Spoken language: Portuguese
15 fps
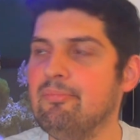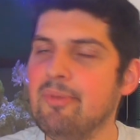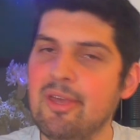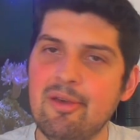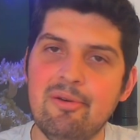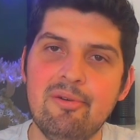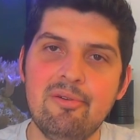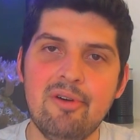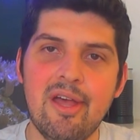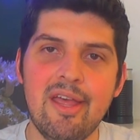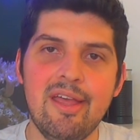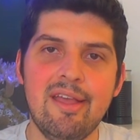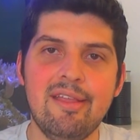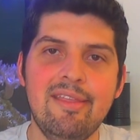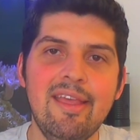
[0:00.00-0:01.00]
meu,
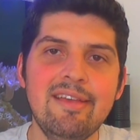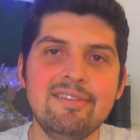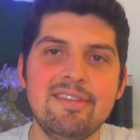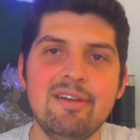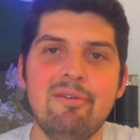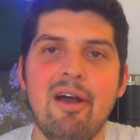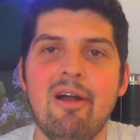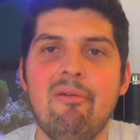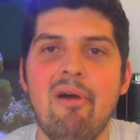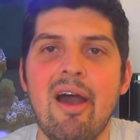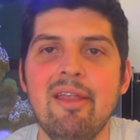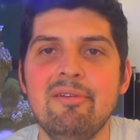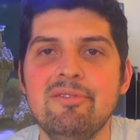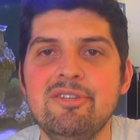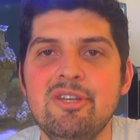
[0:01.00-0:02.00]
é, tem que ser um
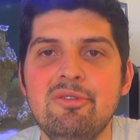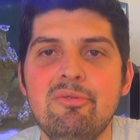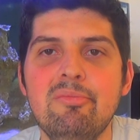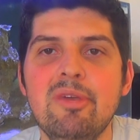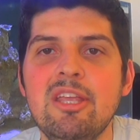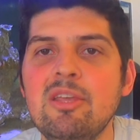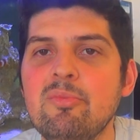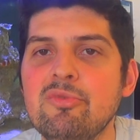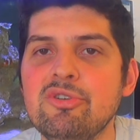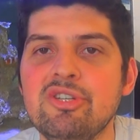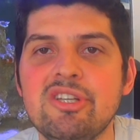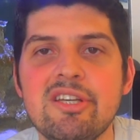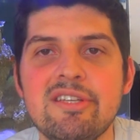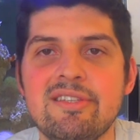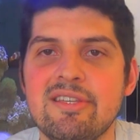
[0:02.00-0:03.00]
aquário de no mínimo
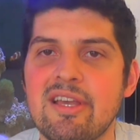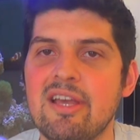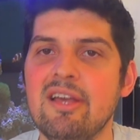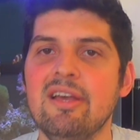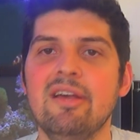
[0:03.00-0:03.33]
X,